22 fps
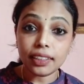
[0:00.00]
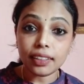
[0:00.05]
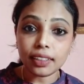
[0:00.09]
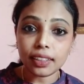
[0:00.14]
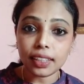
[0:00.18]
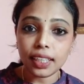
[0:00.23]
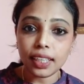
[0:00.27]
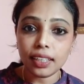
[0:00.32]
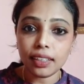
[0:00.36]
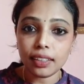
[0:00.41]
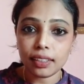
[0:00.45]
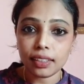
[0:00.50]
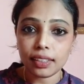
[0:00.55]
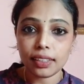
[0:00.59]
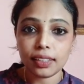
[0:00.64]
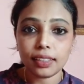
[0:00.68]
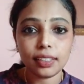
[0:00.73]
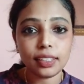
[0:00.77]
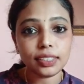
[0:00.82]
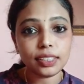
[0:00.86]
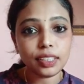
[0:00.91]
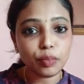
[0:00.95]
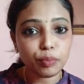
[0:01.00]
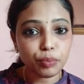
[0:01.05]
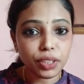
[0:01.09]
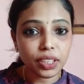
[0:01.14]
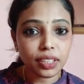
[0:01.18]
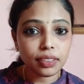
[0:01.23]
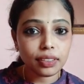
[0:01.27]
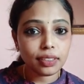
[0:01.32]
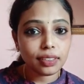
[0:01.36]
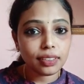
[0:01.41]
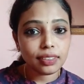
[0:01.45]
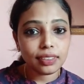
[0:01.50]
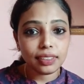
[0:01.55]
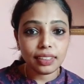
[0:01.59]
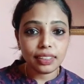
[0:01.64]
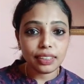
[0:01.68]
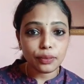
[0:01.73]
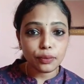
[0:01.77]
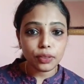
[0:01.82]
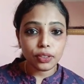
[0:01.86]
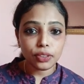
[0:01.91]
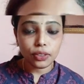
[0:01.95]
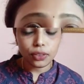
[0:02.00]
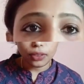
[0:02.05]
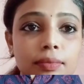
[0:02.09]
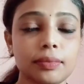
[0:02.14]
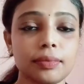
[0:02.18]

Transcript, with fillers: ஃபஸ்ட்டு என்னென்ன இருக்குதுன்னு நான் உங்களுக்கு காட்டிடுறேன்